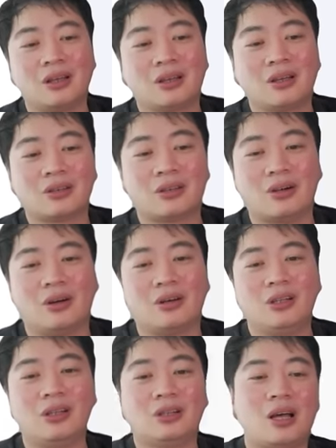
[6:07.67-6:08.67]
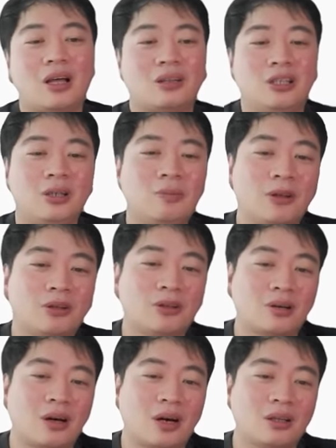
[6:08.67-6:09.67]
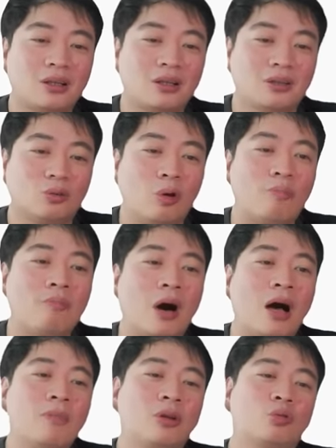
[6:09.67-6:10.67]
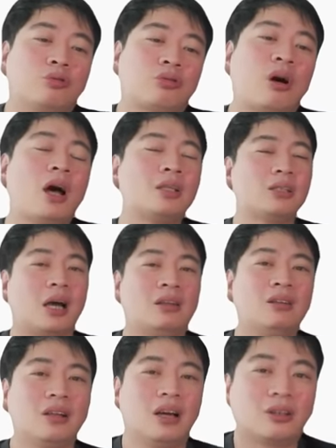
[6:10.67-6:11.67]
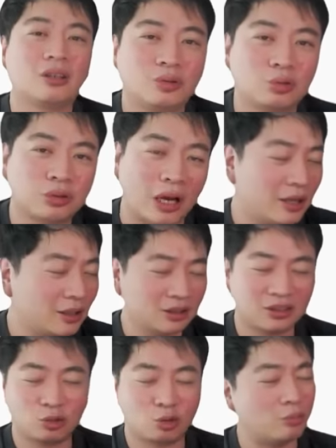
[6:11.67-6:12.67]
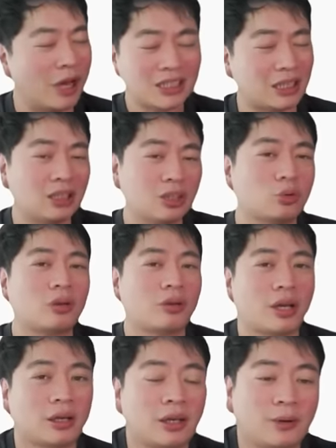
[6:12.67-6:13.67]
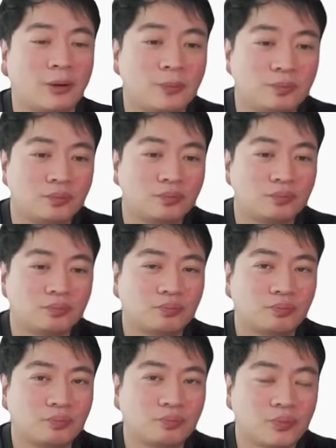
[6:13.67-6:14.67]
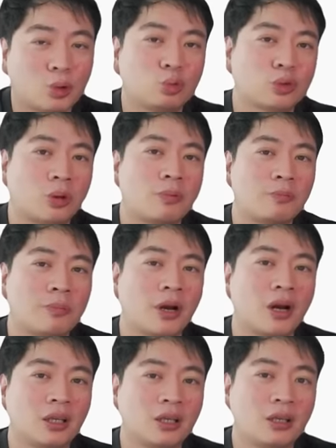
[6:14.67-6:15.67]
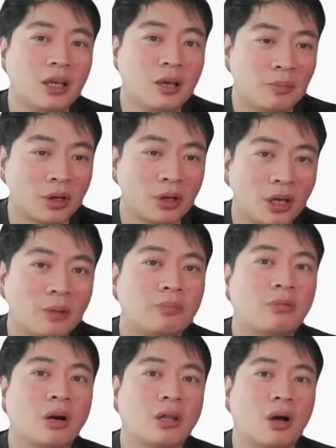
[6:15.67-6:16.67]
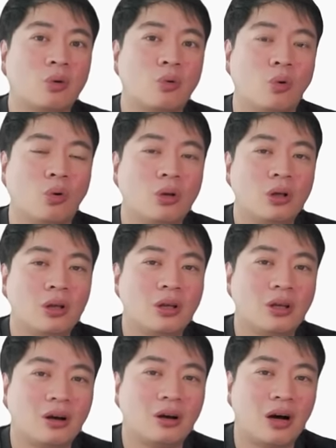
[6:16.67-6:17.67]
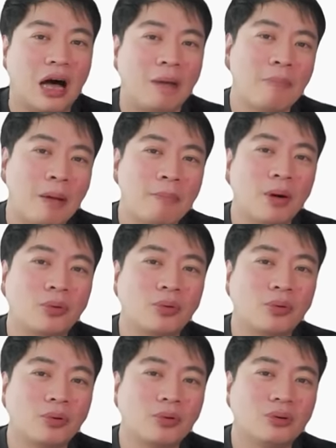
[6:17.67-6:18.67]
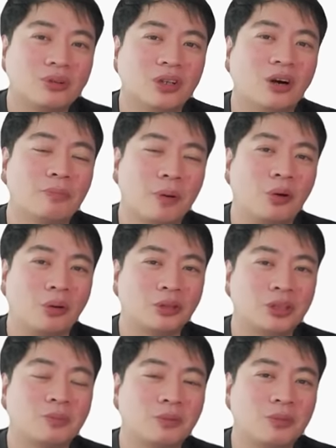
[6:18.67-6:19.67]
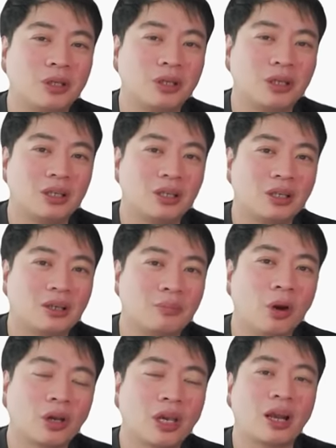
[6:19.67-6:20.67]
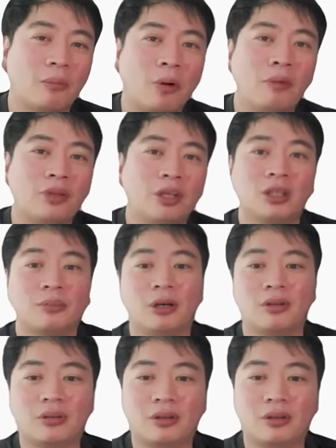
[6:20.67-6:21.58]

그래서 일단 이번 특가는 웬만하면 구성하지 않 구성, 아니, 구매하지 않는 게 좋다고 생각해요. 구성품 변경이 변경이 불가능하고 어, 앞만 봐도 영 별로인 제품이 몇 개나 포함되어 있다면